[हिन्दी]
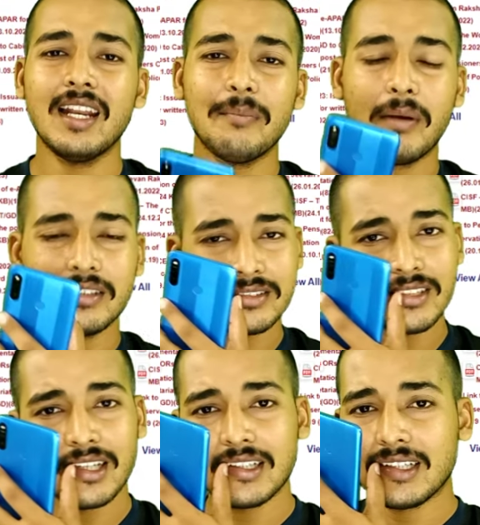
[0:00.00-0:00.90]
या पाँच
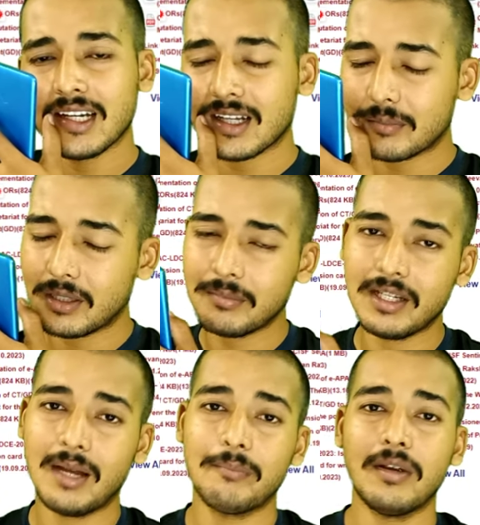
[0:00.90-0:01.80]
तारीख के लगभग में
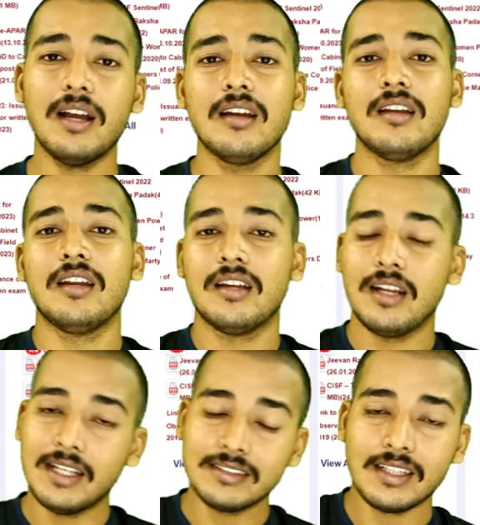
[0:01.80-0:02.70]
आपका
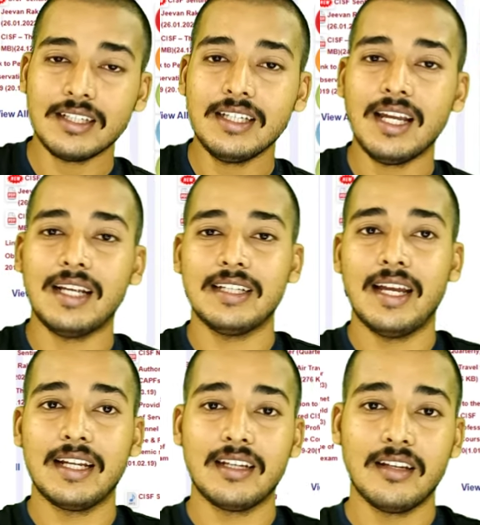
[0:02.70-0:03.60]
आंसर की आ
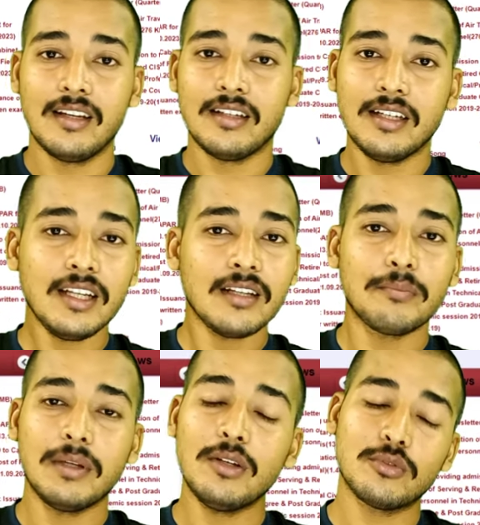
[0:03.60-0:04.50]
जाएगी ठीक
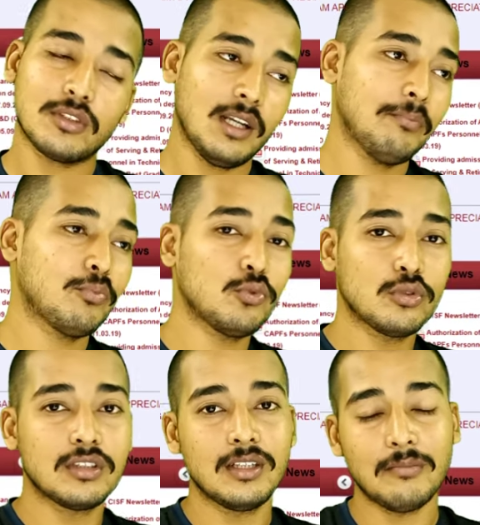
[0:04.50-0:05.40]
फिर उसके कुछ
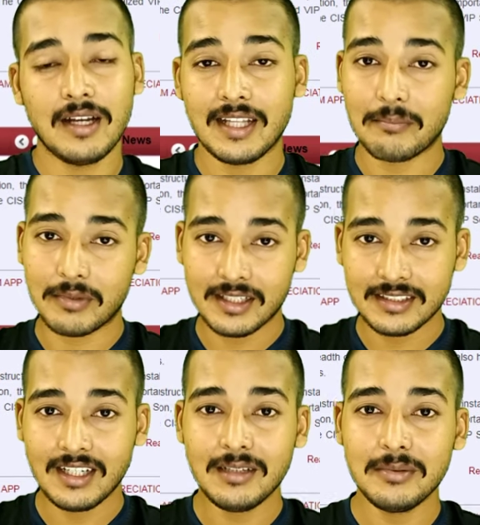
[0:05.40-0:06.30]
दिन बाद आपका
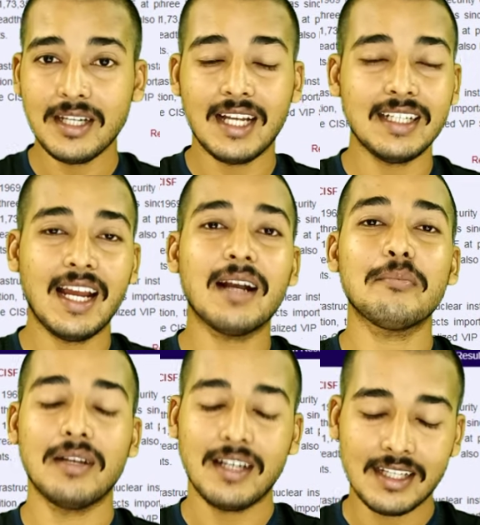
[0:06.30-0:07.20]
रिजल्ट भी आ जाएगा
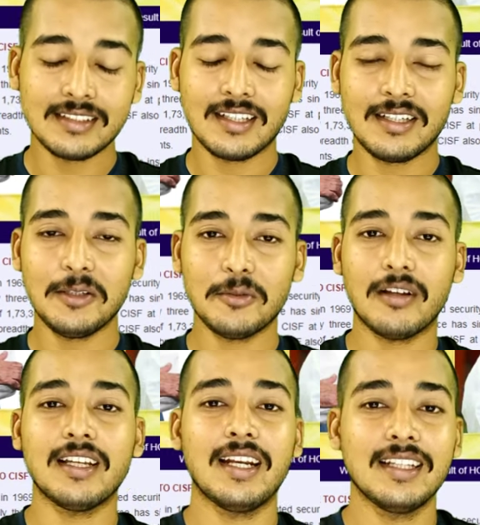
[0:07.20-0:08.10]
पहले आंसर की तो आ
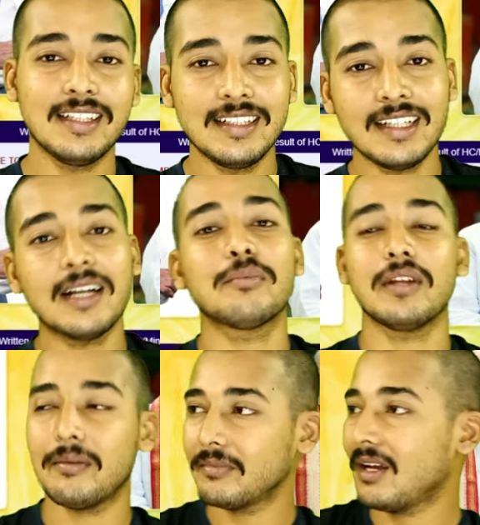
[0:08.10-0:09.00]
जाने दीजिएगा
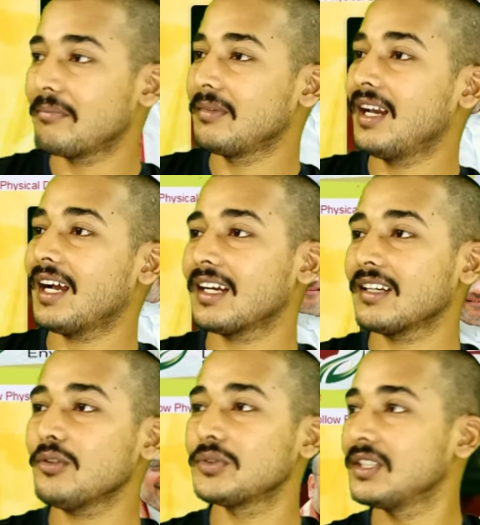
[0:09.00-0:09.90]
फिर अपना आप मिला
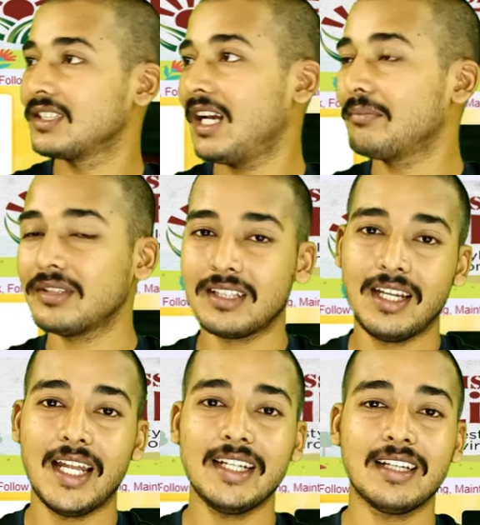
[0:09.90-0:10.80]
करके उसी हिसाब से
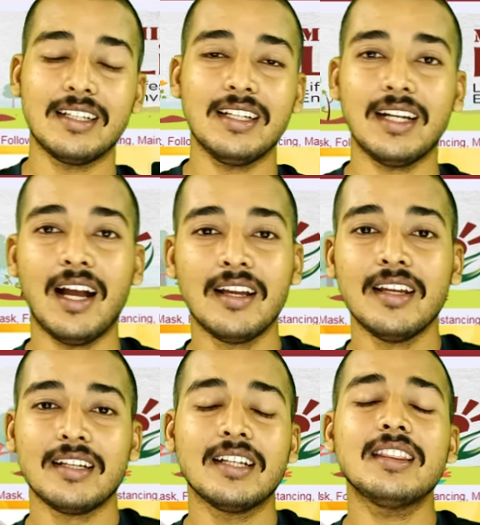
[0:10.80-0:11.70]
तैयारी करिएगा
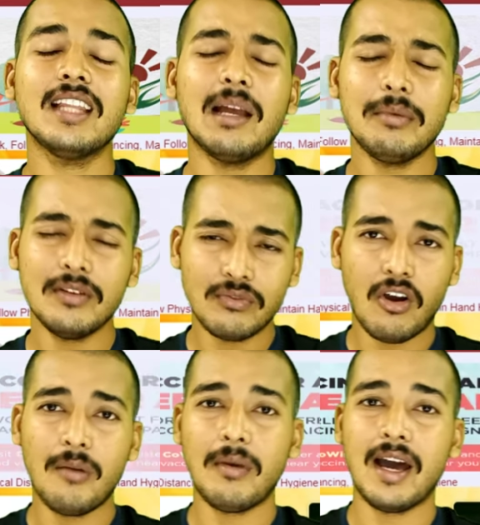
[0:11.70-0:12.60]
जितना भी
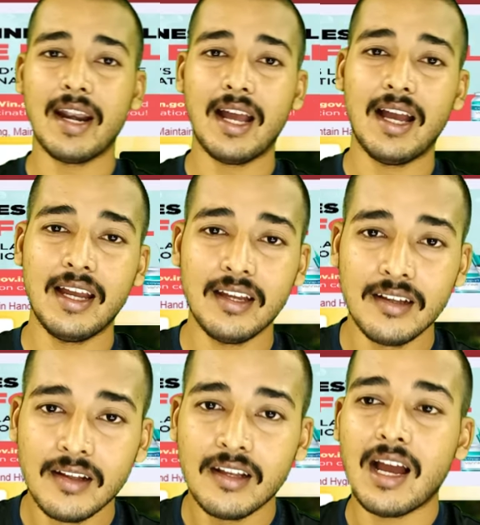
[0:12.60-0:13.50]
फॉर्म आ रहा है
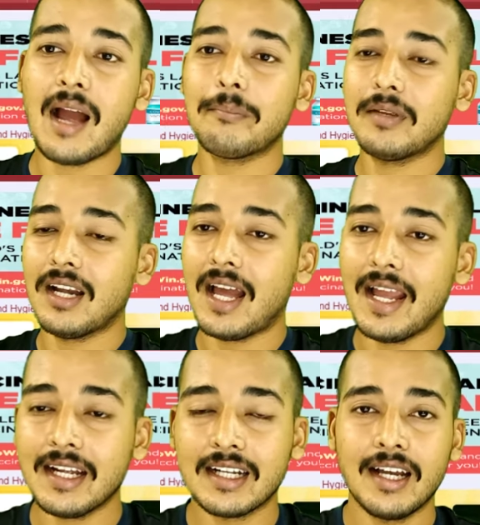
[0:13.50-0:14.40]
आपके
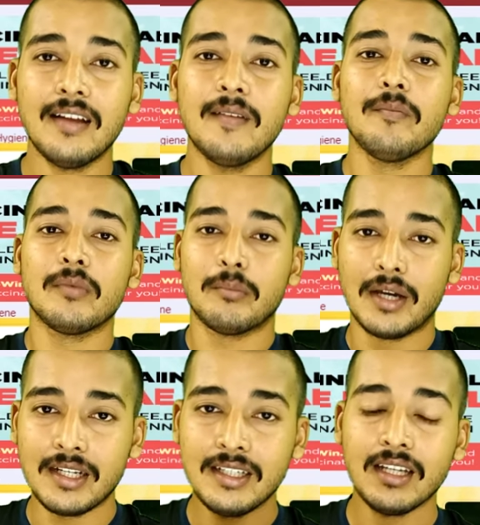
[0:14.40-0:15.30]
लायक है
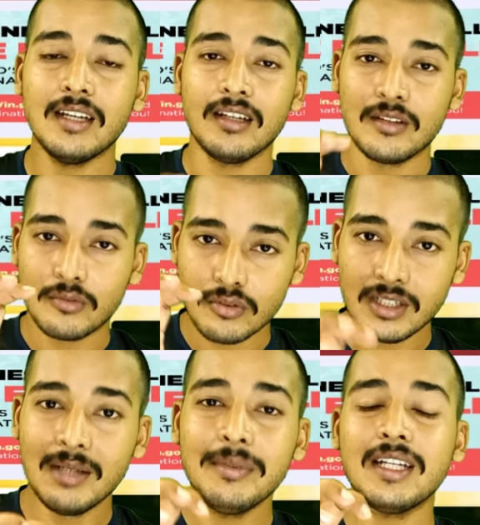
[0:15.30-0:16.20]
भरिए
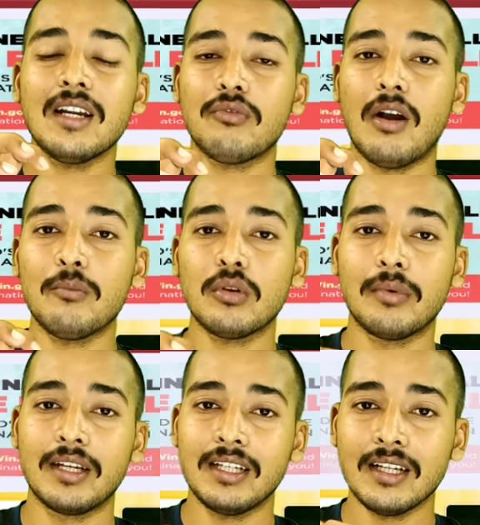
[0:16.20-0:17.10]
लिमिटेड फॉर्म को
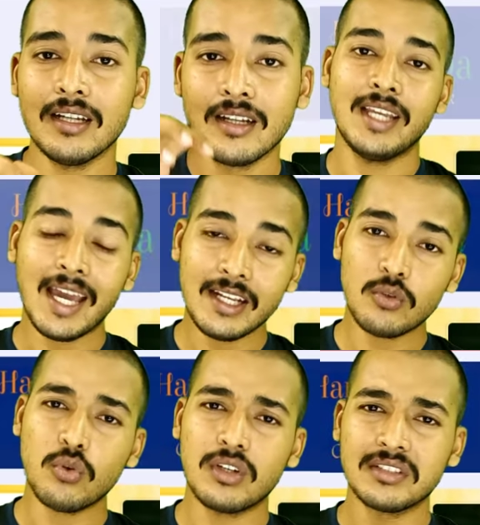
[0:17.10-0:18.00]
भरिए तैयारी
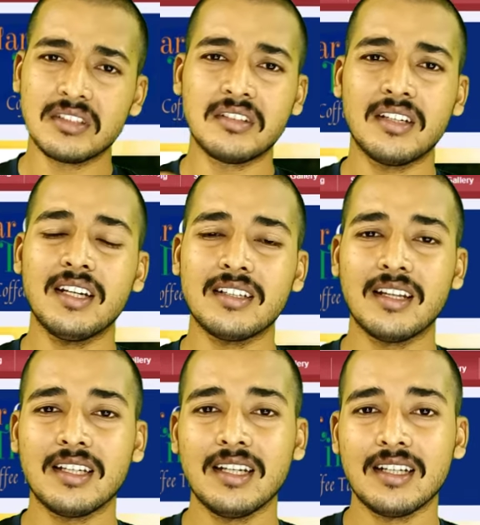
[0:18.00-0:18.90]
को कंसंट्रेट
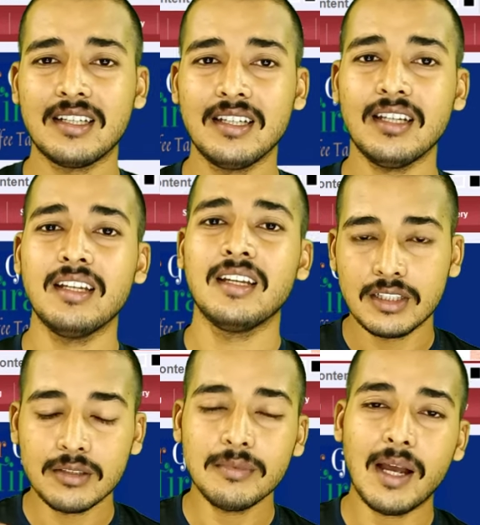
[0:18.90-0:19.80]
करके रखिए
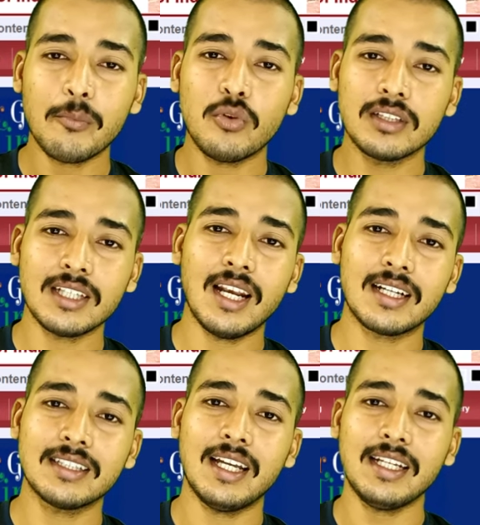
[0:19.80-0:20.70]
इसमें आपको ऐसा
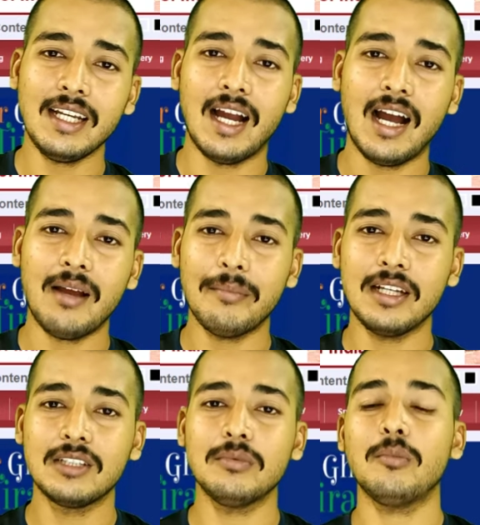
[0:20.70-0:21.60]
लगता है कि हाँ मैं
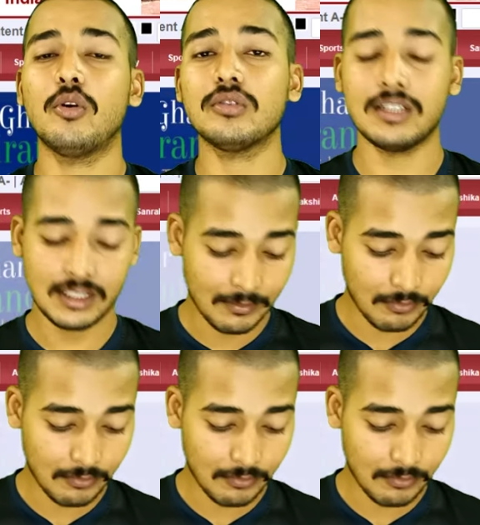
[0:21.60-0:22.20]
इसमें बहुत अच्छा